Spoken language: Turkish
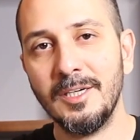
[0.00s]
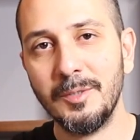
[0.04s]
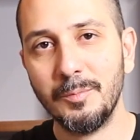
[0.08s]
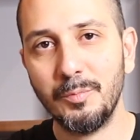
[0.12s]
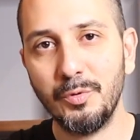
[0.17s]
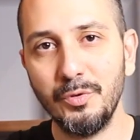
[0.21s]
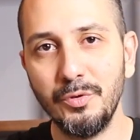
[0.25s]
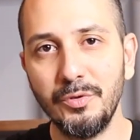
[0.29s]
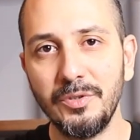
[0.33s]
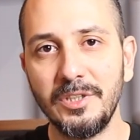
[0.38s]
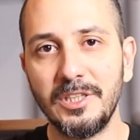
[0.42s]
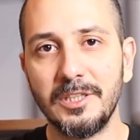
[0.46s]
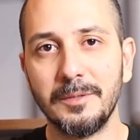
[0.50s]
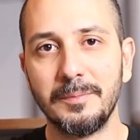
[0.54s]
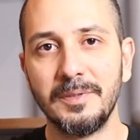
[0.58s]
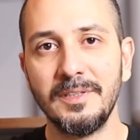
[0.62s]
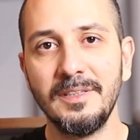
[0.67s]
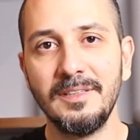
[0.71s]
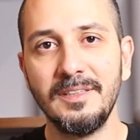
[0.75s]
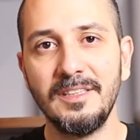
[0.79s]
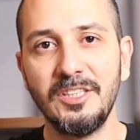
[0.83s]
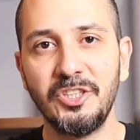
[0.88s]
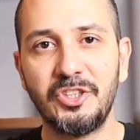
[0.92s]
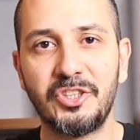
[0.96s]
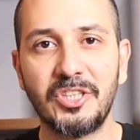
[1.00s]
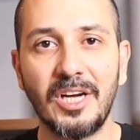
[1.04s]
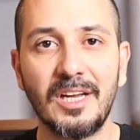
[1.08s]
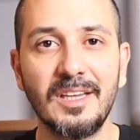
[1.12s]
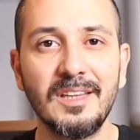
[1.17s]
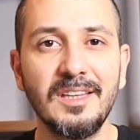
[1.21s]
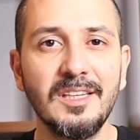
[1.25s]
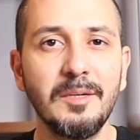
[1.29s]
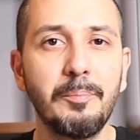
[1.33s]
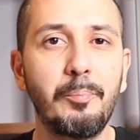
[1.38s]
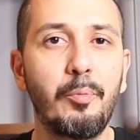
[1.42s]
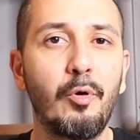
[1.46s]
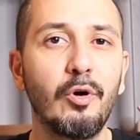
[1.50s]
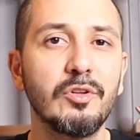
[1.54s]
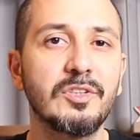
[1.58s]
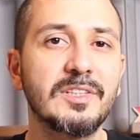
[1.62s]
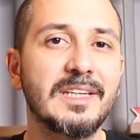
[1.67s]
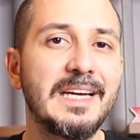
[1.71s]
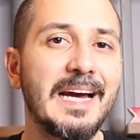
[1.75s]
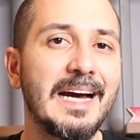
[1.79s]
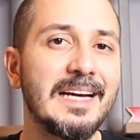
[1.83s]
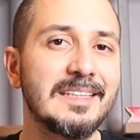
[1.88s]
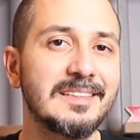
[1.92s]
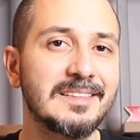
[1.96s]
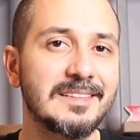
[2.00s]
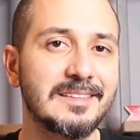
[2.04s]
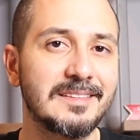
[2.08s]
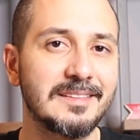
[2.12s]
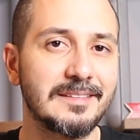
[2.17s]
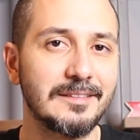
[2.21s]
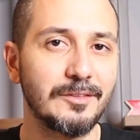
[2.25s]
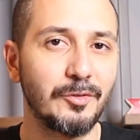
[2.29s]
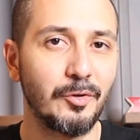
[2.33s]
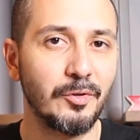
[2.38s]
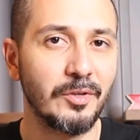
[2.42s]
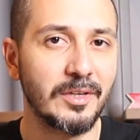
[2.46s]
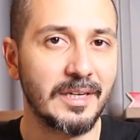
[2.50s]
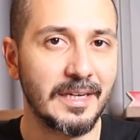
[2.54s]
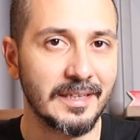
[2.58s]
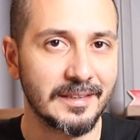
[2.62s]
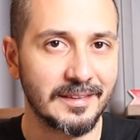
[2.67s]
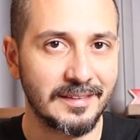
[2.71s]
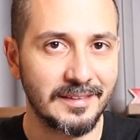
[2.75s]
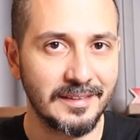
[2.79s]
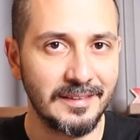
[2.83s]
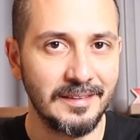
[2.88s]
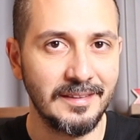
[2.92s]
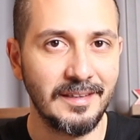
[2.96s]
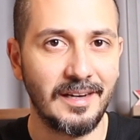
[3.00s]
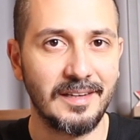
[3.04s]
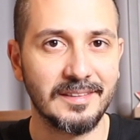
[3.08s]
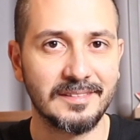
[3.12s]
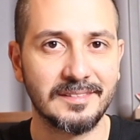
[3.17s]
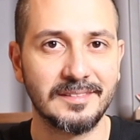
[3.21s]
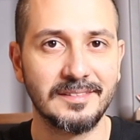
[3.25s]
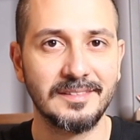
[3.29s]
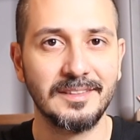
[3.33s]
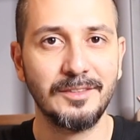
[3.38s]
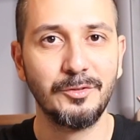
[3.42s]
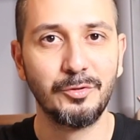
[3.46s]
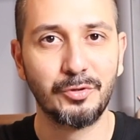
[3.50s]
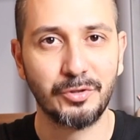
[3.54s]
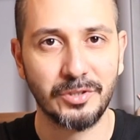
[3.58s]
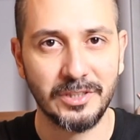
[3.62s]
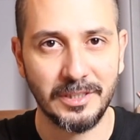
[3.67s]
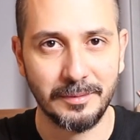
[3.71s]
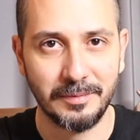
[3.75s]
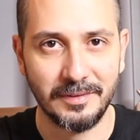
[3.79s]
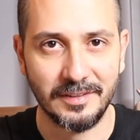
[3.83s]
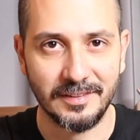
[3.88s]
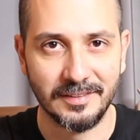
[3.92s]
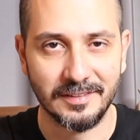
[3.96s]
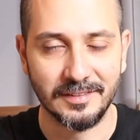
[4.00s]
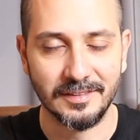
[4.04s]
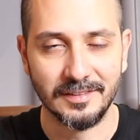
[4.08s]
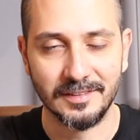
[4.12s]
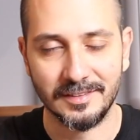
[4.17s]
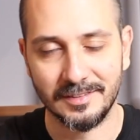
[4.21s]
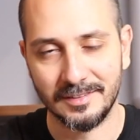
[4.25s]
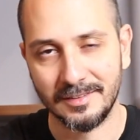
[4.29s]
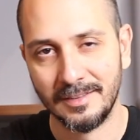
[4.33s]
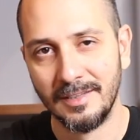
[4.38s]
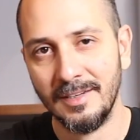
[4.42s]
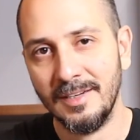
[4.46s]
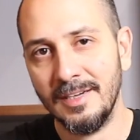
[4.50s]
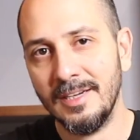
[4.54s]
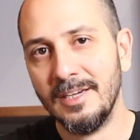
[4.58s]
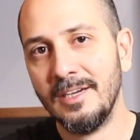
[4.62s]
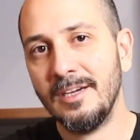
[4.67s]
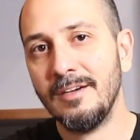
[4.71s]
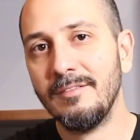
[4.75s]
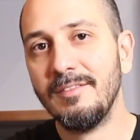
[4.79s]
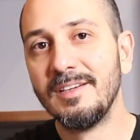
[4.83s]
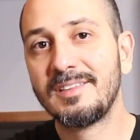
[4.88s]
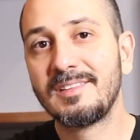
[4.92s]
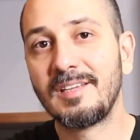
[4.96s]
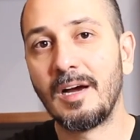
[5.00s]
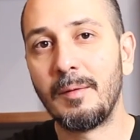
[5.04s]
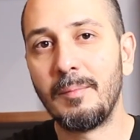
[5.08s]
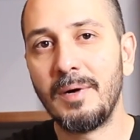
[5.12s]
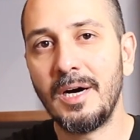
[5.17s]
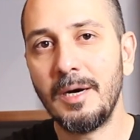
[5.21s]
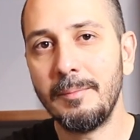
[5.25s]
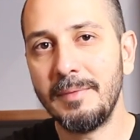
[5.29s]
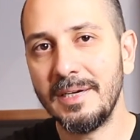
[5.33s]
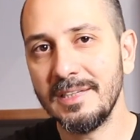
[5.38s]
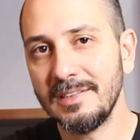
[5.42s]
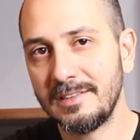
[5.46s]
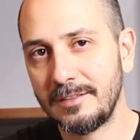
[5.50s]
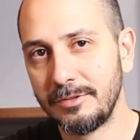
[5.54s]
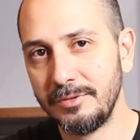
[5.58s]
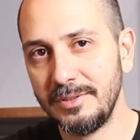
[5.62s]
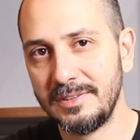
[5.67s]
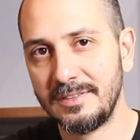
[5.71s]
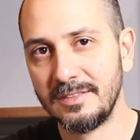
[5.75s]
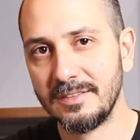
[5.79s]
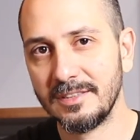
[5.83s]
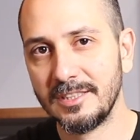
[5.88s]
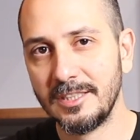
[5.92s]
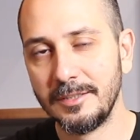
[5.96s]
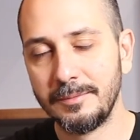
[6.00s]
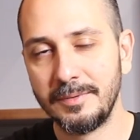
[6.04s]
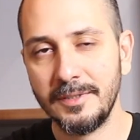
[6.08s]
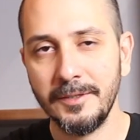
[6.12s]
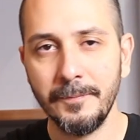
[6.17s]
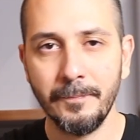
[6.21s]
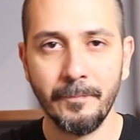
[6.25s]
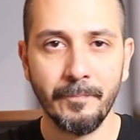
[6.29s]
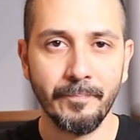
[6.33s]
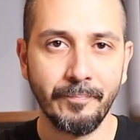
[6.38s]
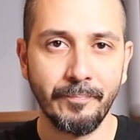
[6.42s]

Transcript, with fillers: Bunun gibi canlı podcast olarak da aslında düşünebilirsiniz. Ve tamamen Twitter gibi